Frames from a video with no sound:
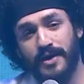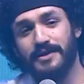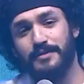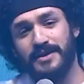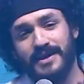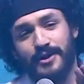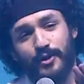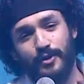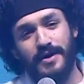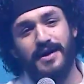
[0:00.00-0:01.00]
ఇంతమంది
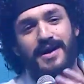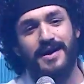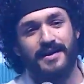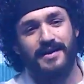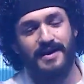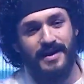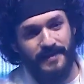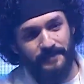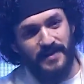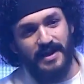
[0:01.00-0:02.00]
హీరోలు ఉండగా
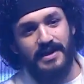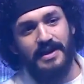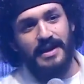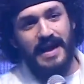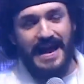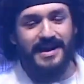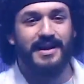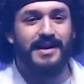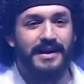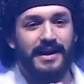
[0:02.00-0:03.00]
అయినా
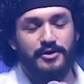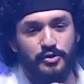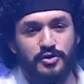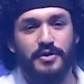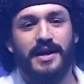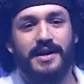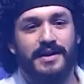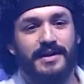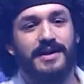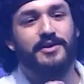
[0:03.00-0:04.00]
నన్ను ఇలా
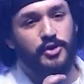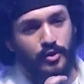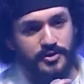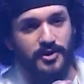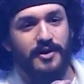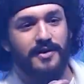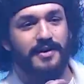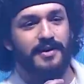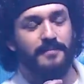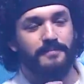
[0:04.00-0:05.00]
చూసుకున్నారంటే దట్ షోస్ యువర్
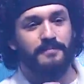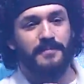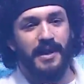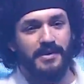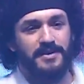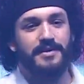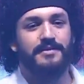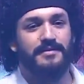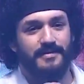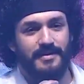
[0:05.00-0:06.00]
కల్చర్
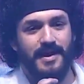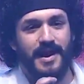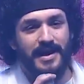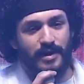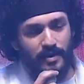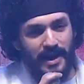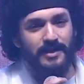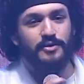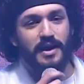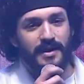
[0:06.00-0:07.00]
అండ్ ఐ వుడ్ లైక్
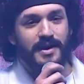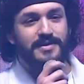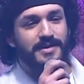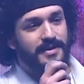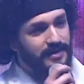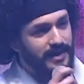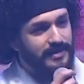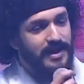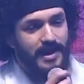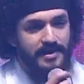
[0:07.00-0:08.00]
టు కంగ్రాచులేట్
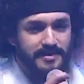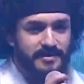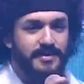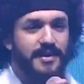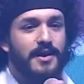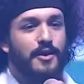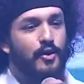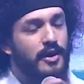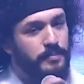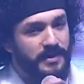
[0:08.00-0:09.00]
గీతా ఆర్ట్స్
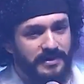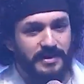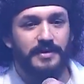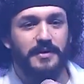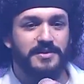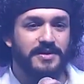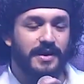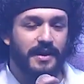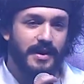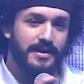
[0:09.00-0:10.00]
ఉన్న ప్రతి మనిషిని
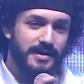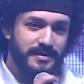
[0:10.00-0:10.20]
కంగ్రాచులేట్